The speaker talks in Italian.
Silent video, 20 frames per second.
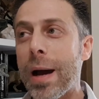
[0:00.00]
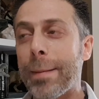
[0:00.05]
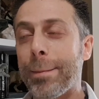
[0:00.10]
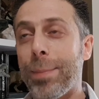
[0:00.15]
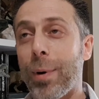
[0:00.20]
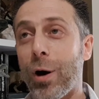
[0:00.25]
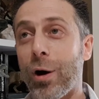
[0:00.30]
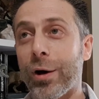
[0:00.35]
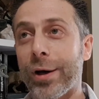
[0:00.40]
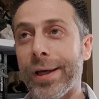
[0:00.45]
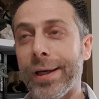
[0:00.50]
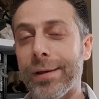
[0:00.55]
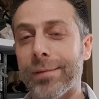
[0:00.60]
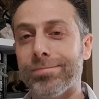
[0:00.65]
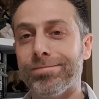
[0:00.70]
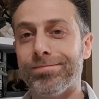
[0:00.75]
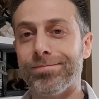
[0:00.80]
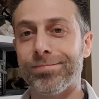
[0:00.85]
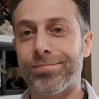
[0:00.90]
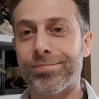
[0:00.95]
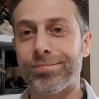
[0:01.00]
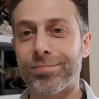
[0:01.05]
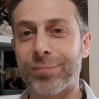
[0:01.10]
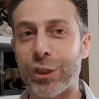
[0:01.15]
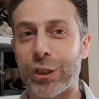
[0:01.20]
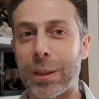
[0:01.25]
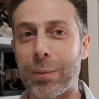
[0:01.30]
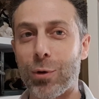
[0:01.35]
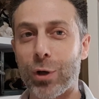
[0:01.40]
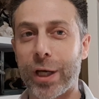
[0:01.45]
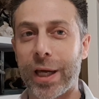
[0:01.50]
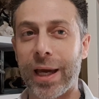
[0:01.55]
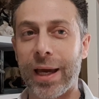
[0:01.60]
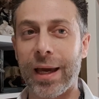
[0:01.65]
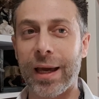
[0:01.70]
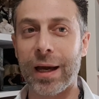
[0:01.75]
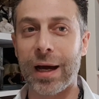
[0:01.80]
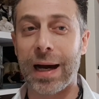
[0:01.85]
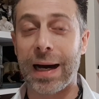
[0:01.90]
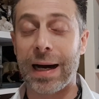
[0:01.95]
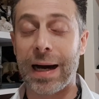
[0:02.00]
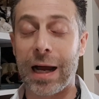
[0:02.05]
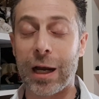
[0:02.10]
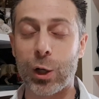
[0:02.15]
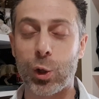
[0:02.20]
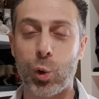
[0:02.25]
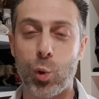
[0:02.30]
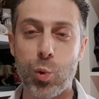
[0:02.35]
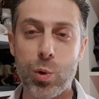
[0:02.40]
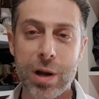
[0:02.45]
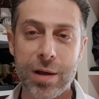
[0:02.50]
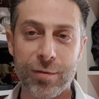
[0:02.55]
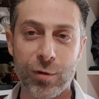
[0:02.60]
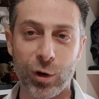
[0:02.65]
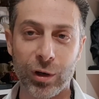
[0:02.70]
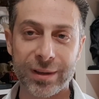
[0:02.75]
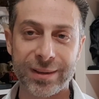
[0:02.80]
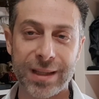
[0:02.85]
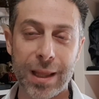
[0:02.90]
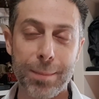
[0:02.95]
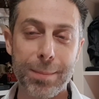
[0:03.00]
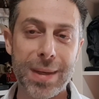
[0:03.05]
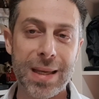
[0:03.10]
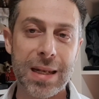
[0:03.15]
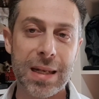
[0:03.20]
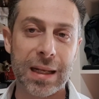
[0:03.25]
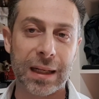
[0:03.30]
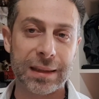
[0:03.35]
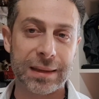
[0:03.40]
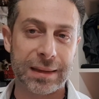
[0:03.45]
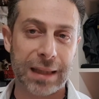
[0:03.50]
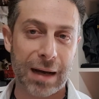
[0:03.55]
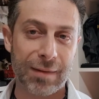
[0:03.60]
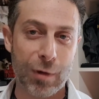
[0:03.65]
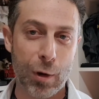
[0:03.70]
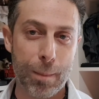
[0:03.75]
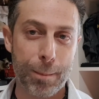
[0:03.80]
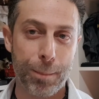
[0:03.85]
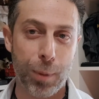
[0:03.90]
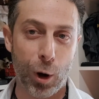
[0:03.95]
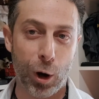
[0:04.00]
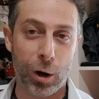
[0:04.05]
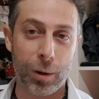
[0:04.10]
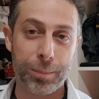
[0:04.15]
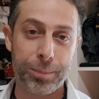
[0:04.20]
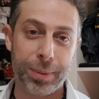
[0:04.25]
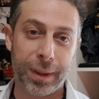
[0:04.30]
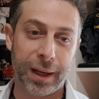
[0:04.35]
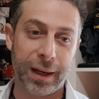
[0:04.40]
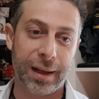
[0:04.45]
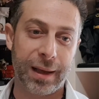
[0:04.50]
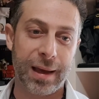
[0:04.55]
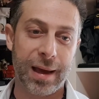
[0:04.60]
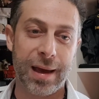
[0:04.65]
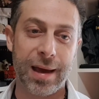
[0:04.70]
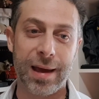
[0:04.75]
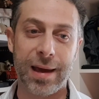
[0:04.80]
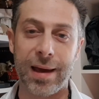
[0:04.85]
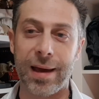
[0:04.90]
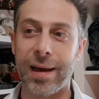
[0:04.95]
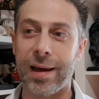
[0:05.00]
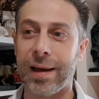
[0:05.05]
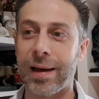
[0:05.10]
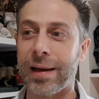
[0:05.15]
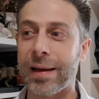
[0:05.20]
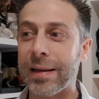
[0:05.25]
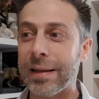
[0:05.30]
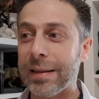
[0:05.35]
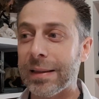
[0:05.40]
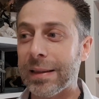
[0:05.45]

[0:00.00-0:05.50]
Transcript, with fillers: Poi, mh, mm, diciamo che alcune volte millantava un po' perché...